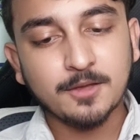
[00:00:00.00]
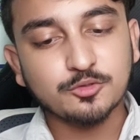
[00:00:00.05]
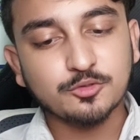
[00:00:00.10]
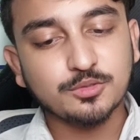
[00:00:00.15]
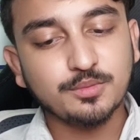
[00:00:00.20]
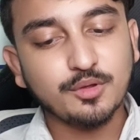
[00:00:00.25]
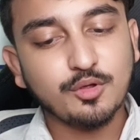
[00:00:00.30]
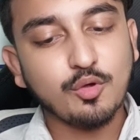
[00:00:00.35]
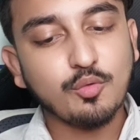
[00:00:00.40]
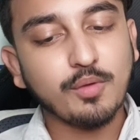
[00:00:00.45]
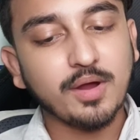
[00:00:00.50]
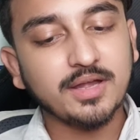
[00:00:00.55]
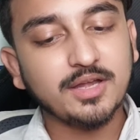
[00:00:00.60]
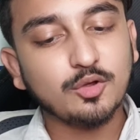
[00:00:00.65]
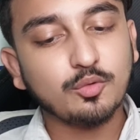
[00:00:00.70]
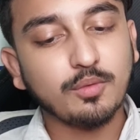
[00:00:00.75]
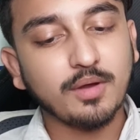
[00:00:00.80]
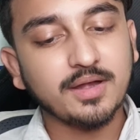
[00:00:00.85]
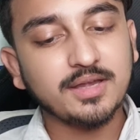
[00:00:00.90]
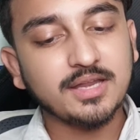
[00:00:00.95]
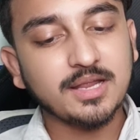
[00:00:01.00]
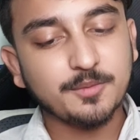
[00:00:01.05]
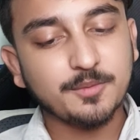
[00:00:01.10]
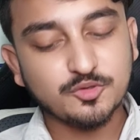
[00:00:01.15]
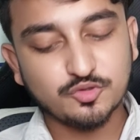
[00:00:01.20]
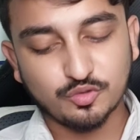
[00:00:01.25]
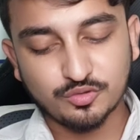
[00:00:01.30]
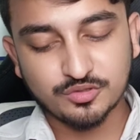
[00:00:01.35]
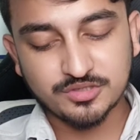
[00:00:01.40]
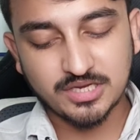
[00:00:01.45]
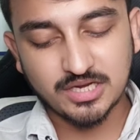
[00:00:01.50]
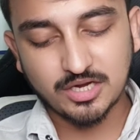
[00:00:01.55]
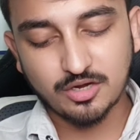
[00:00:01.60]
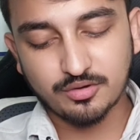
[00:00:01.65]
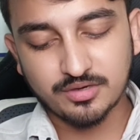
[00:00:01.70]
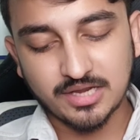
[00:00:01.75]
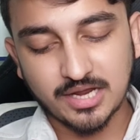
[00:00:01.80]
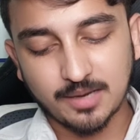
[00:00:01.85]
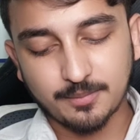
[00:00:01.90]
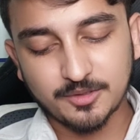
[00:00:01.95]
जो भी क्वाइन है क्वाइन यहाँ पे शो हो जाएगा
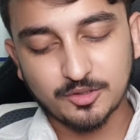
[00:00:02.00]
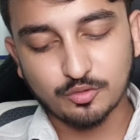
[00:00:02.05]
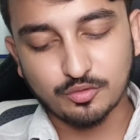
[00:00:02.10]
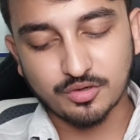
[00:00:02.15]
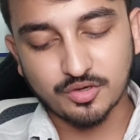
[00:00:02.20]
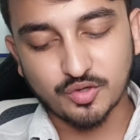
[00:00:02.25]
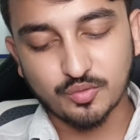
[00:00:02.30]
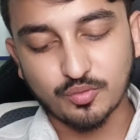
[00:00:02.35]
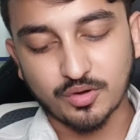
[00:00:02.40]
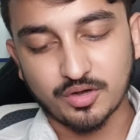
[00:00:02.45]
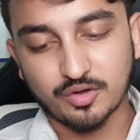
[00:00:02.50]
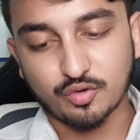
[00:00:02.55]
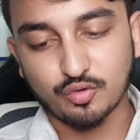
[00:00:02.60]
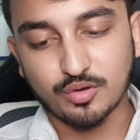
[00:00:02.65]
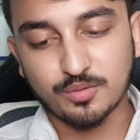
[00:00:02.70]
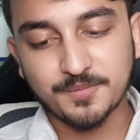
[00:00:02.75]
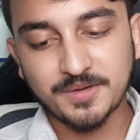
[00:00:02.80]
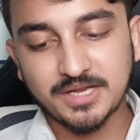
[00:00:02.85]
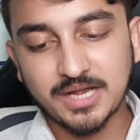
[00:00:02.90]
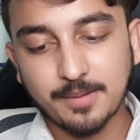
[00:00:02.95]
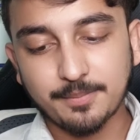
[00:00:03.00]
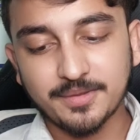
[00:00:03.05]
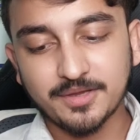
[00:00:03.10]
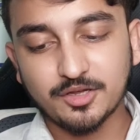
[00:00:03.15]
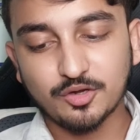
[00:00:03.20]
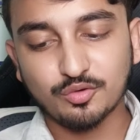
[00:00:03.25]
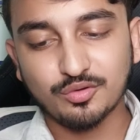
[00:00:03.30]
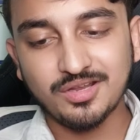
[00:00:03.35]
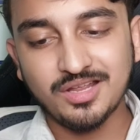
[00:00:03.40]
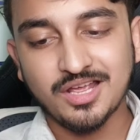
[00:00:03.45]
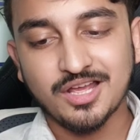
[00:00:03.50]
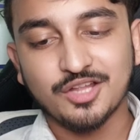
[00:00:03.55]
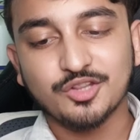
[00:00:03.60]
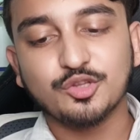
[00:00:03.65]
और यहाँ पे देखो रिवॉर्ड रिवॉर्ड पे टापे करोगे